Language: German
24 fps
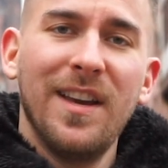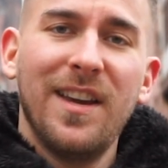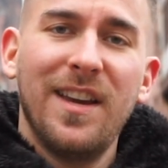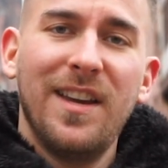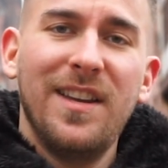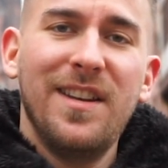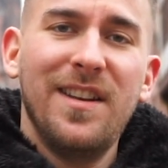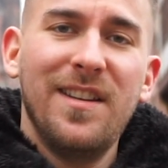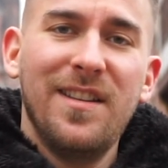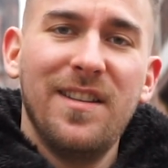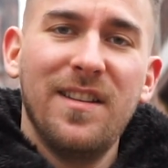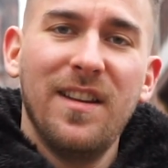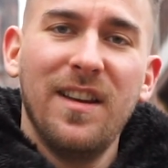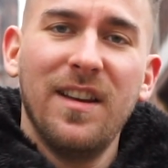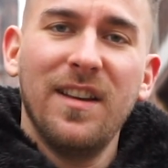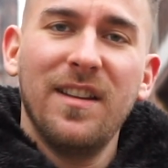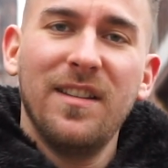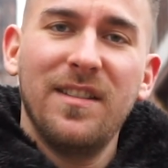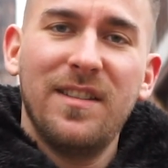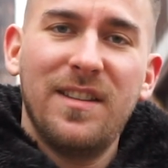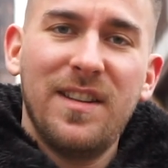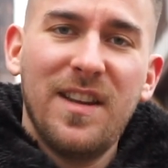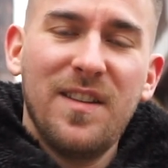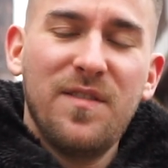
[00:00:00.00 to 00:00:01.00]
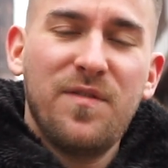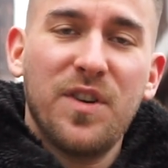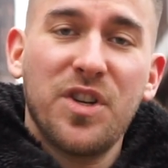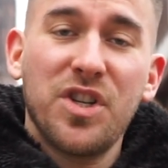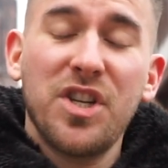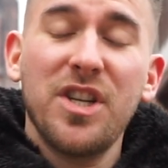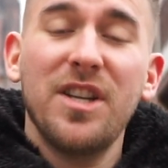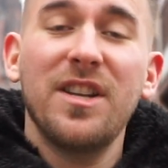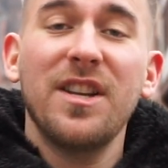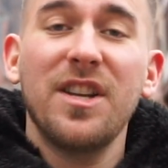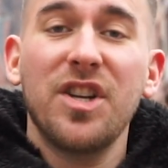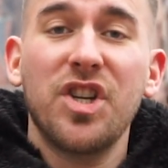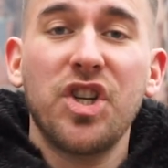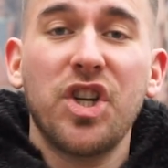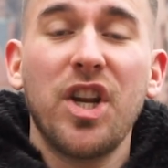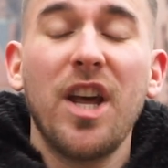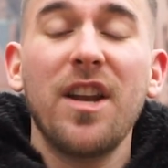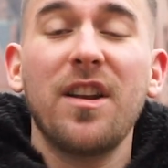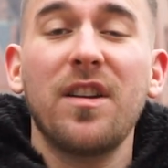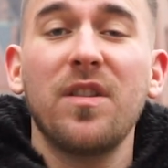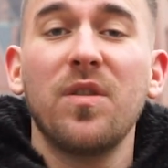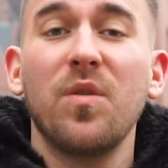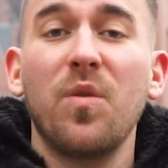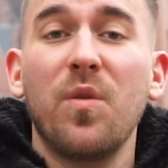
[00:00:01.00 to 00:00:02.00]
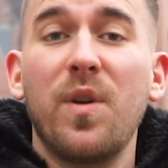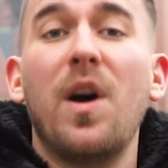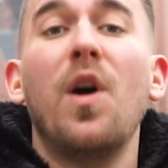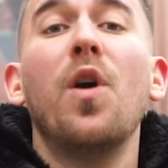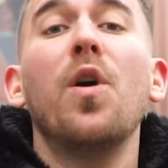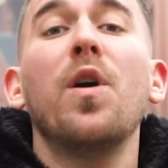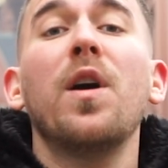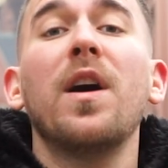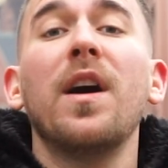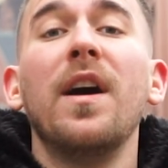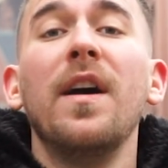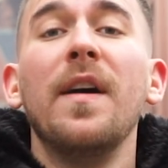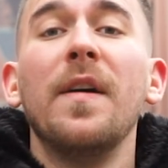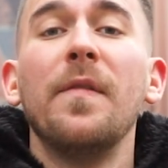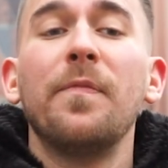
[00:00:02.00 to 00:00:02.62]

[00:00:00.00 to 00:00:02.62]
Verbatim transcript: in den verschiedenen Städten. Oder auch,